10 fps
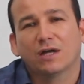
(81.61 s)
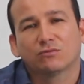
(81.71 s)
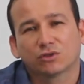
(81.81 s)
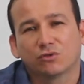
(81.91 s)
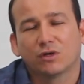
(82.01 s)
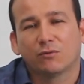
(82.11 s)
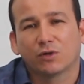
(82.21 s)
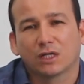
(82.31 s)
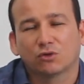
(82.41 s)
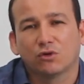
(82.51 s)
a nuestro
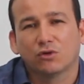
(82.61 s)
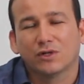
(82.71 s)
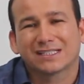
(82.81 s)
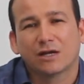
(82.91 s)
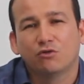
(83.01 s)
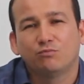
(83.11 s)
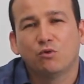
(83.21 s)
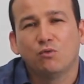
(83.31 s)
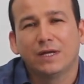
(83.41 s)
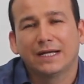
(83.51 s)
laboratorio de salud
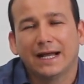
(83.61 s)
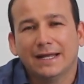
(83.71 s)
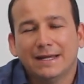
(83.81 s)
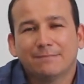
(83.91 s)
pública